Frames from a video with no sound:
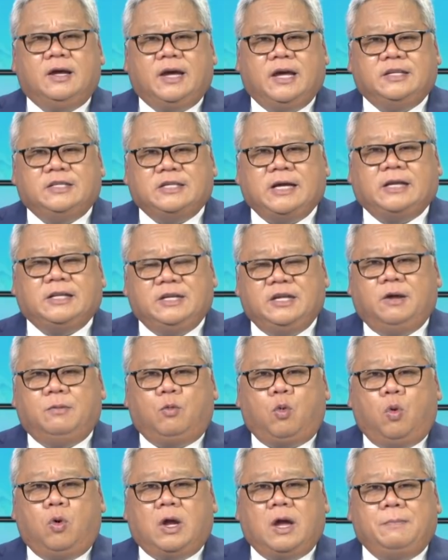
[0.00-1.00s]
cái trách
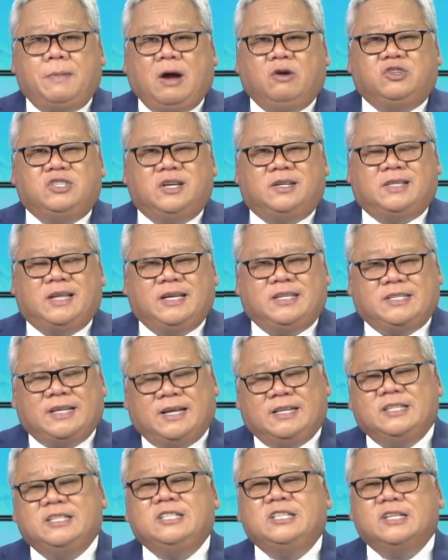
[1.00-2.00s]
nhiệm của cái bảo trợ tài
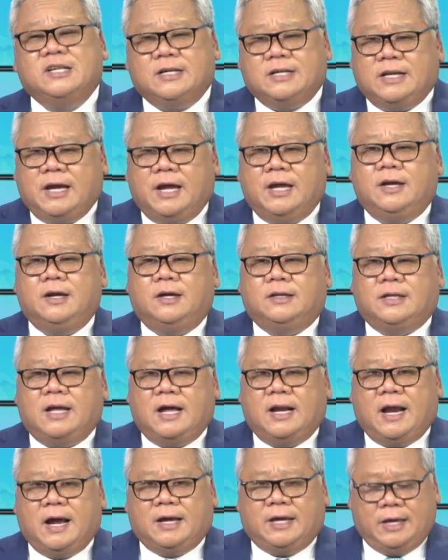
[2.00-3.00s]
chính trước đây người
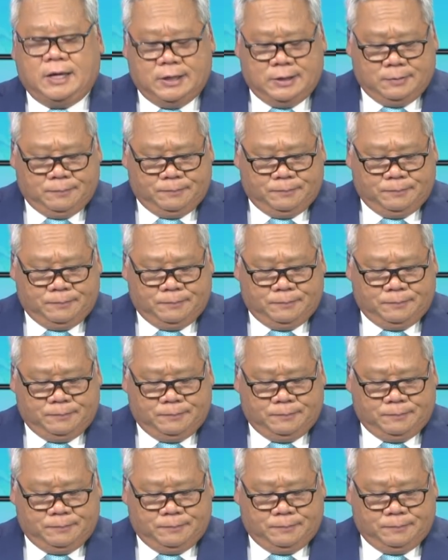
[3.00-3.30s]
ta đã ký.